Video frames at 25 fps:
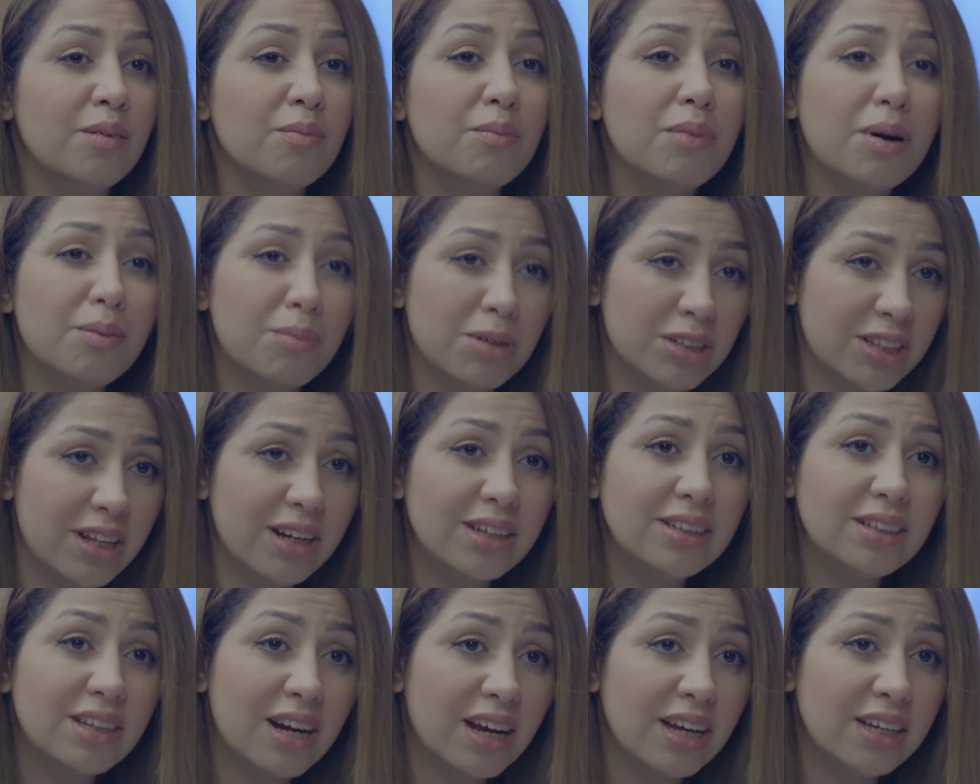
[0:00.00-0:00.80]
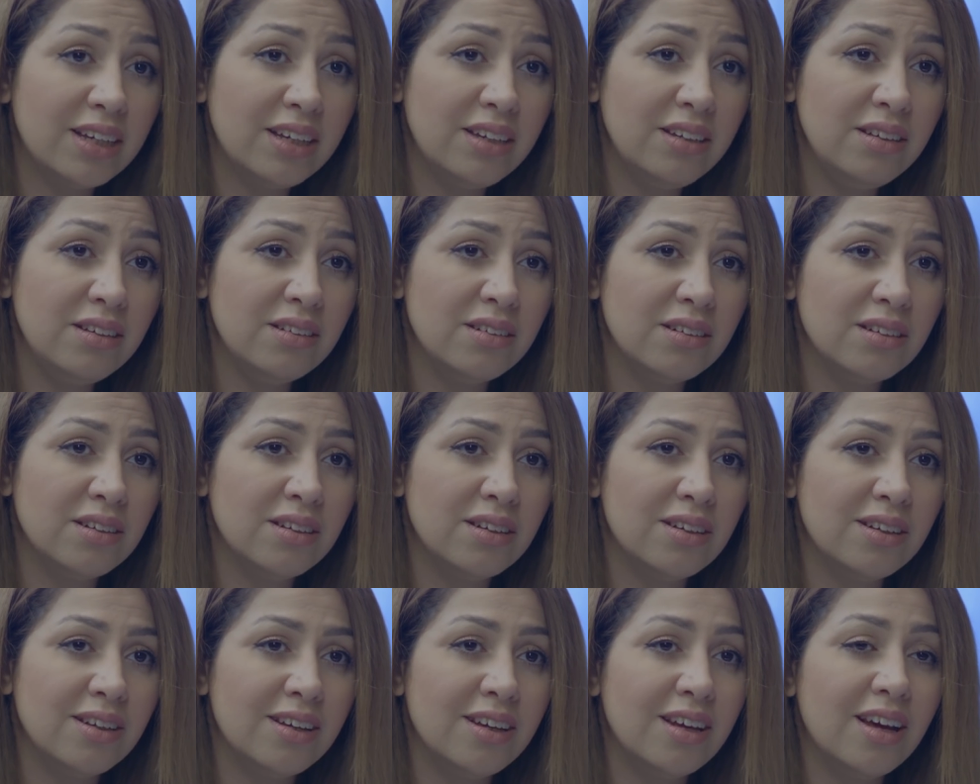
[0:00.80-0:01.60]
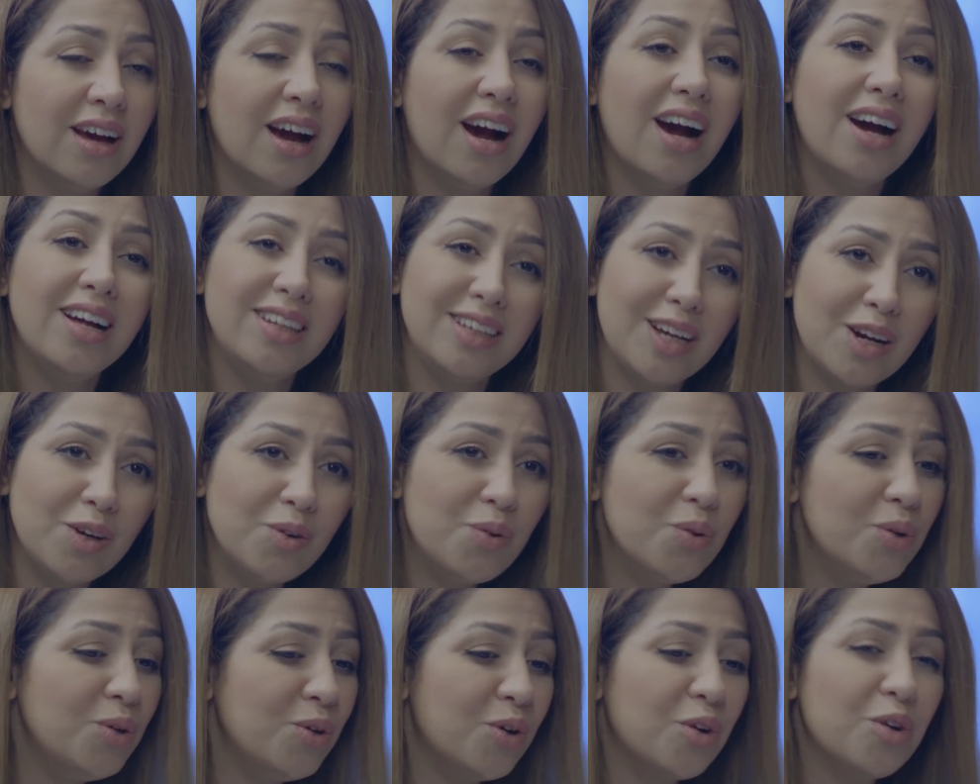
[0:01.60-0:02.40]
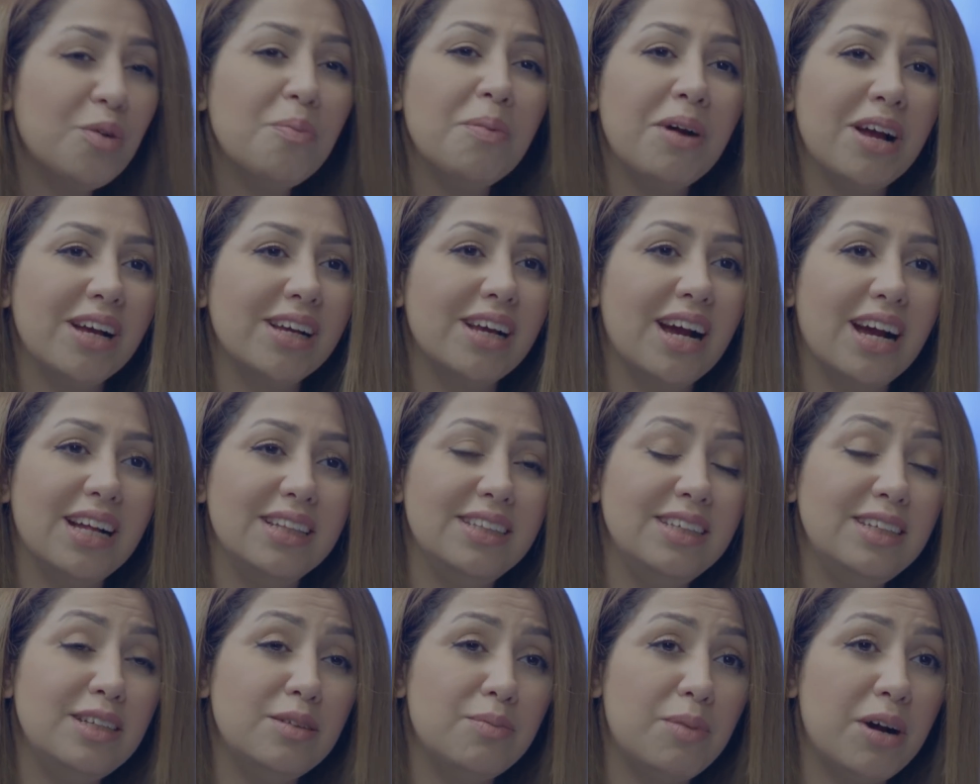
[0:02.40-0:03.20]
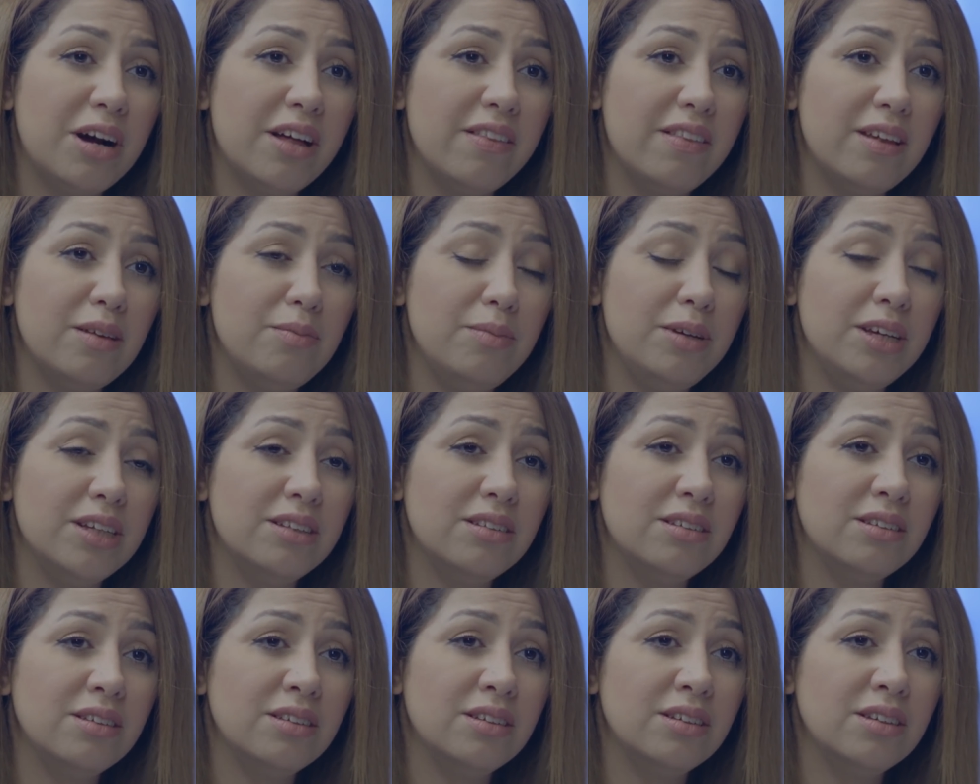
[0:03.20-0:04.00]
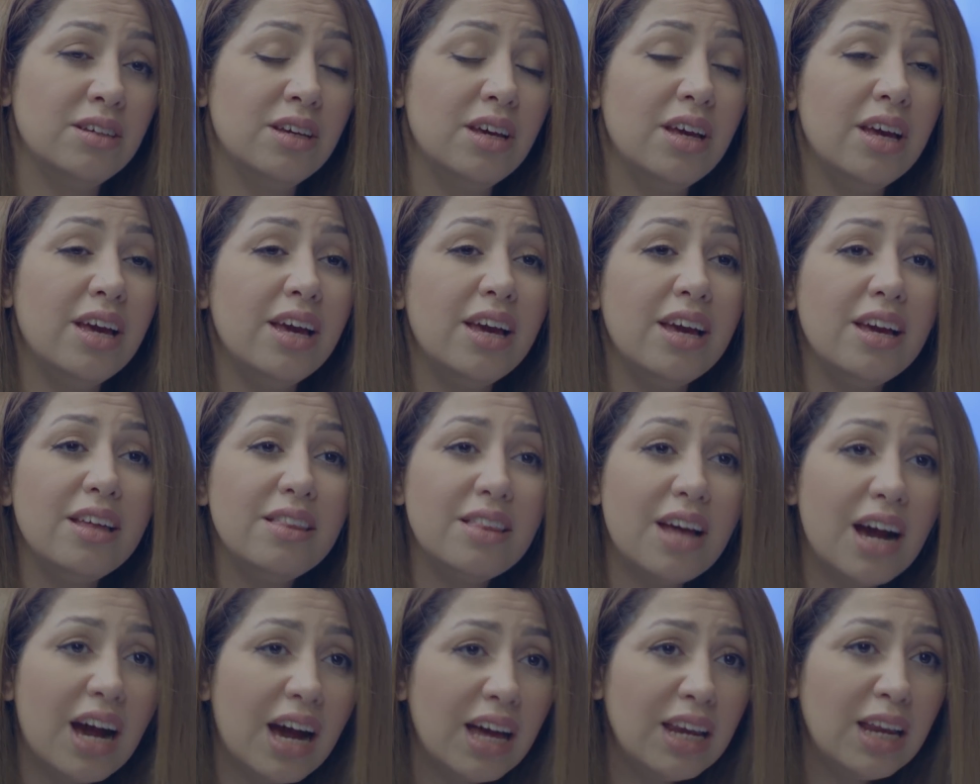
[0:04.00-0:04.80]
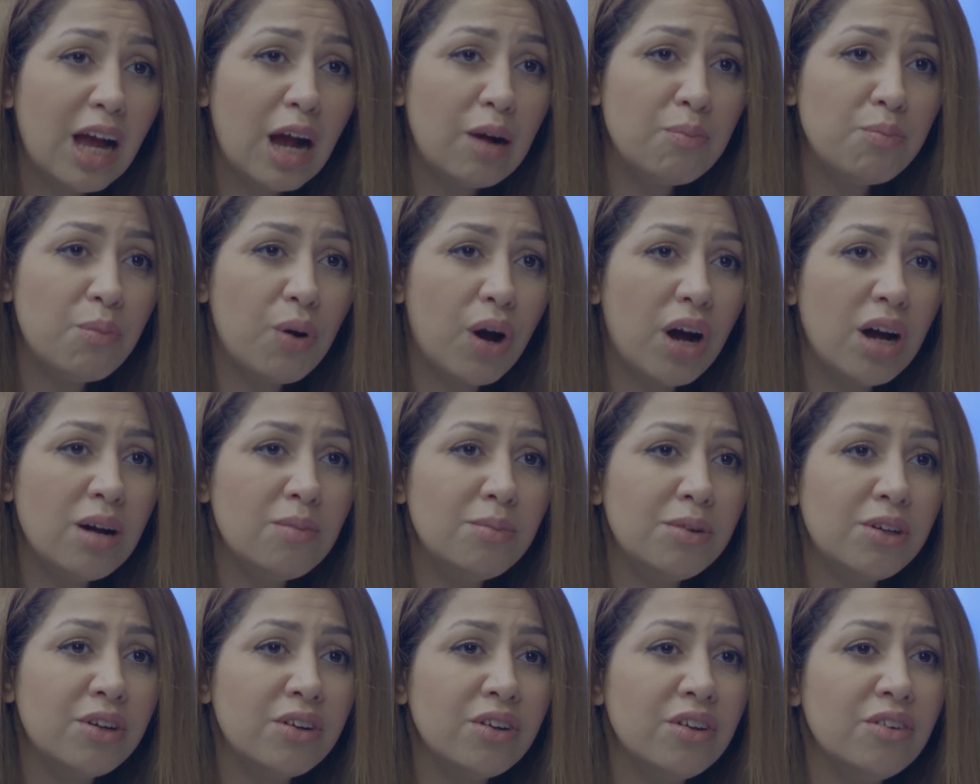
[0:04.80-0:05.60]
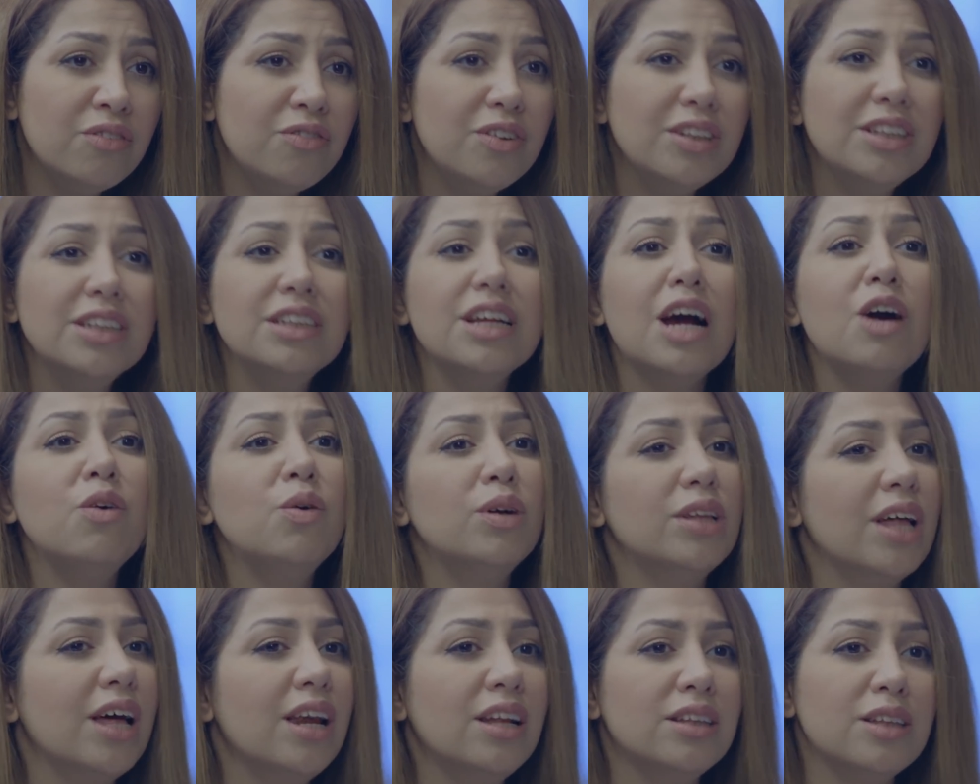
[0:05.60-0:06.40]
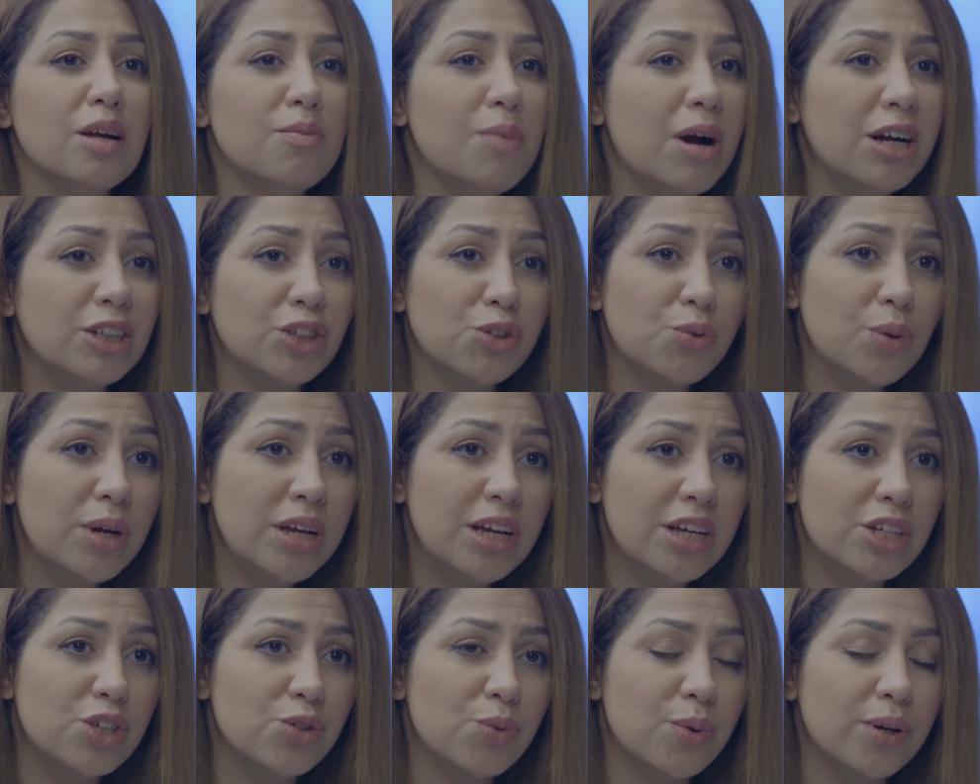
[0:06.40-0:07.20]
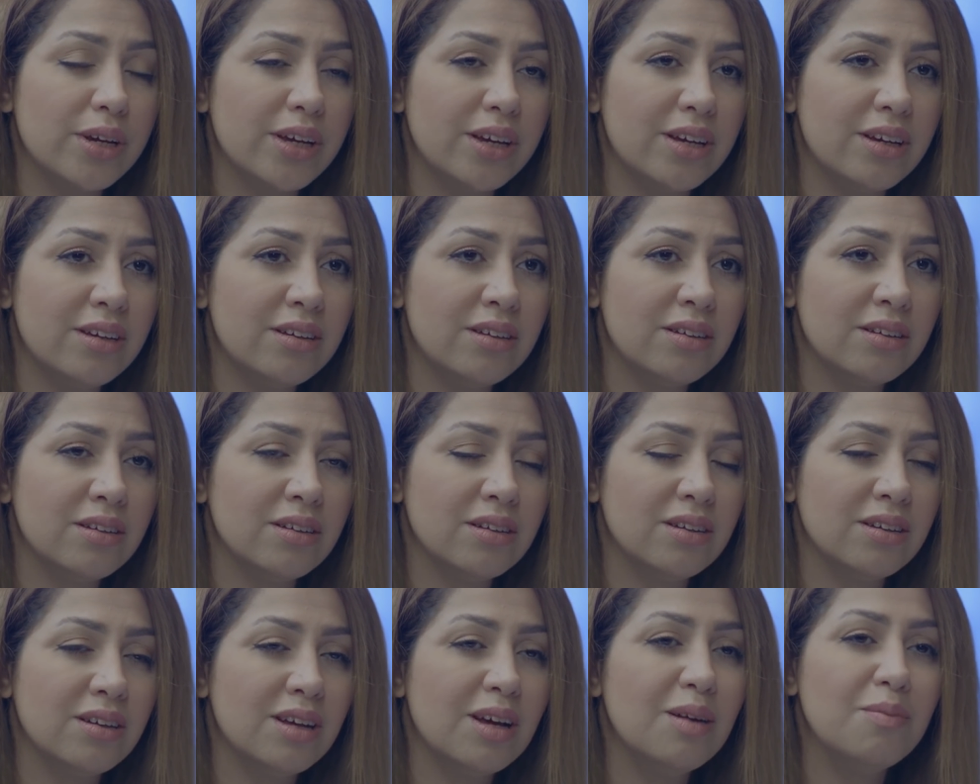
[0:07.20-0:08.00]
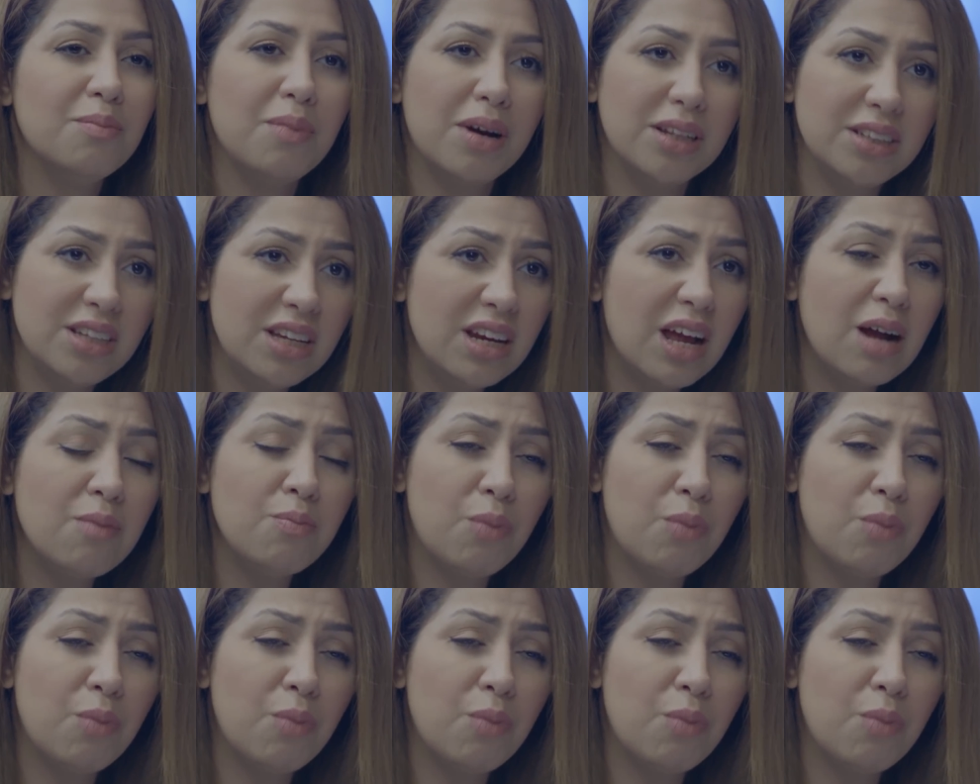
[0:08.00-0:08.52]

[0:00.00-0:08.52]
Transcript: بابا تريد رايي انا اقول لو نبقى قاعدين بهذا البيت اذا على عمو عامر فتتعود على طبعه شويه شويه بعدين